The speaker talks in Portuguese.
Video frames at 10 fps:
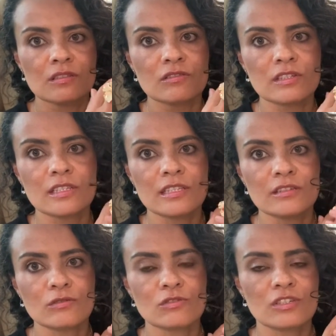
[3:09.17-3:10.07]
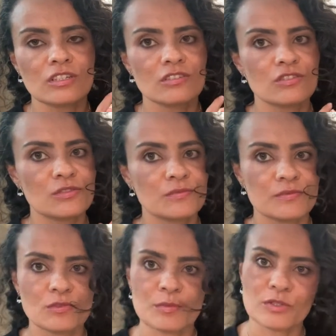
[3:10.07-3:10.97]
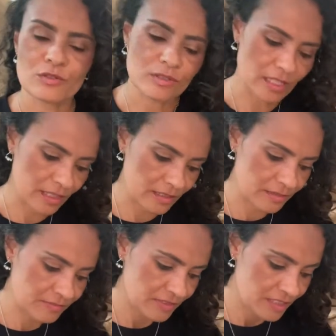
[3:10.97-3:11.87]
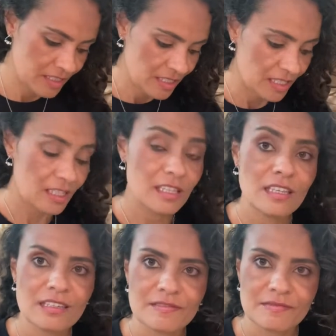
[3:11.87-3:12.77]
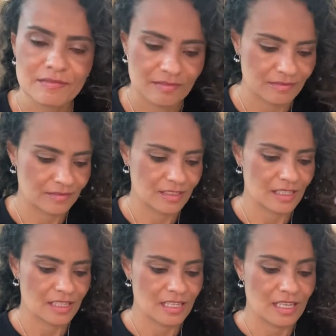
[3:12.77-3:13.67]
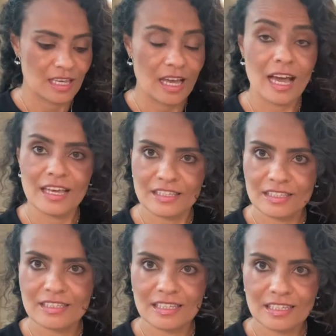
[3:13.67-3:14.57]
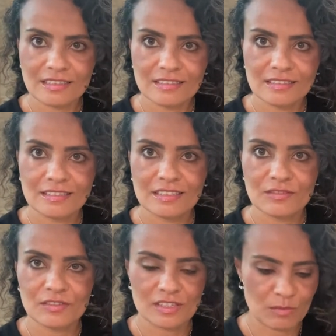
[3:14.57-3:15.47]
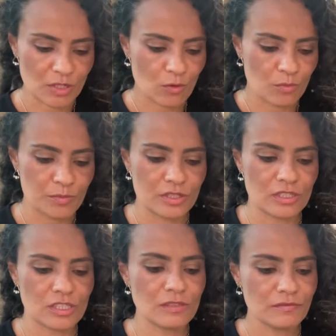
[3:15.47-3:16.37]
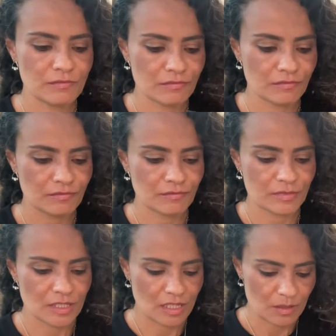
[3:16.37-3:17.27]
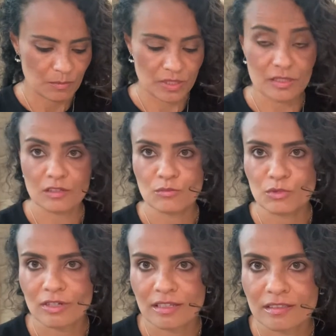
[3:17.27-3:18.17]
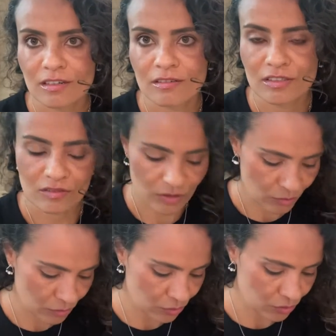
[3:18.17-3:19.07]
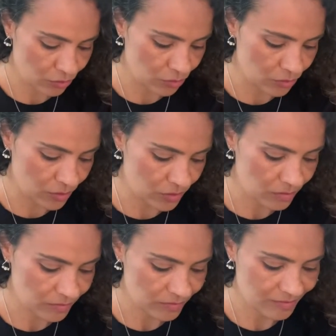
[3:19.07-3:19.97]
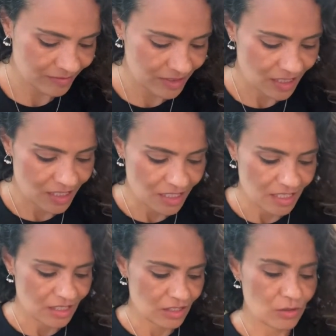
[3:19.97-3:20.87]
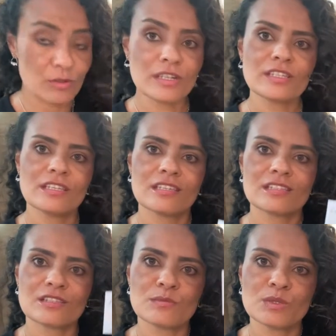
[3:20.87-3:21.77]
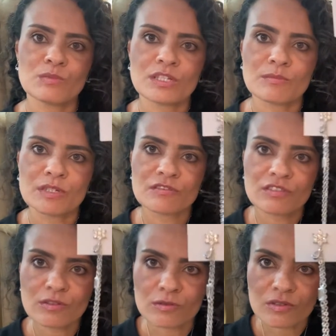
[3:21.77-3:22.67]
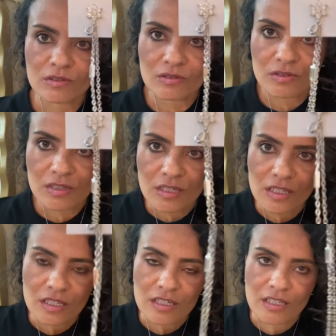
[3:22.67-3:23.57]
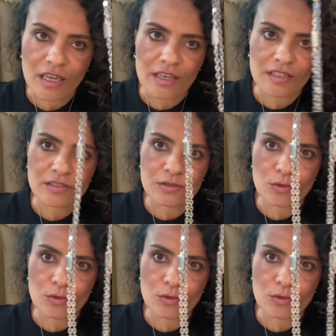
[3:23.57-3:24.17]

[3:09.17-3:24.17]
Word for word: Fica lindo, gente. Tô apaixonada. E aí, né, fiz a minha comprinha, pensando no meu Natal e Réveillon luxuoso. E eu ganhei esse mimo aqui maravilhoso, que é esse